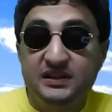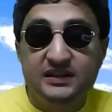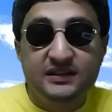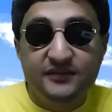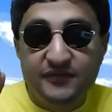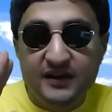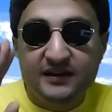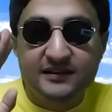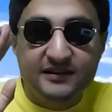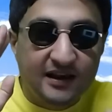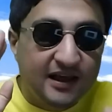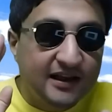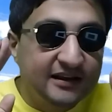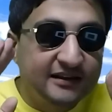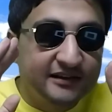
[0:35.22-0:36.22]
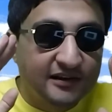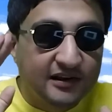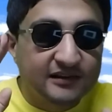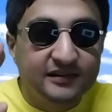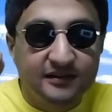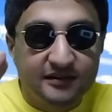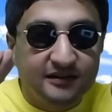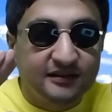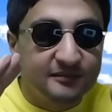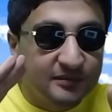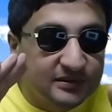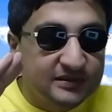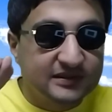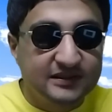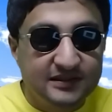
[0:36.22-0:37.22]
دي دي فعلا الحاجه اللي ناقصه
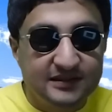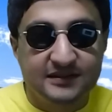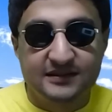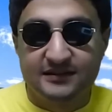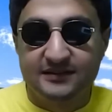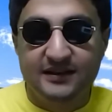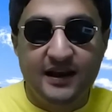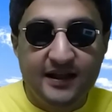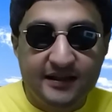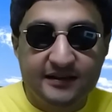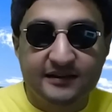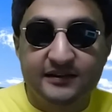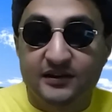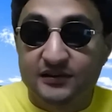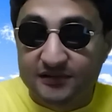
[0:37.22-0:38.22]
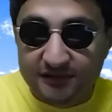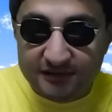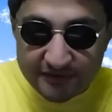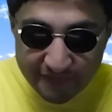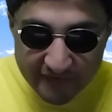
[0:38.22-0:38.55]
المصريين يعني دي الحاجه اللي ناقصانا